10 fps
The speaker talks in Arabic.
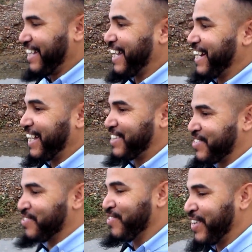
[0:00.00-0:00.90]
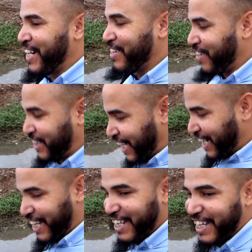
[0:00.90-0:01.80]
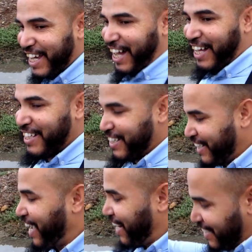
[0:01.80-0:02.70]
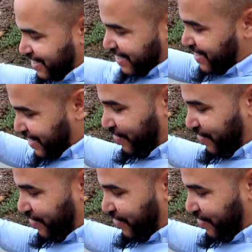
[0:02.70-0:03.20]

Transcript: انت اللي كتصورني وكتضحك عليا يلا زيد زيد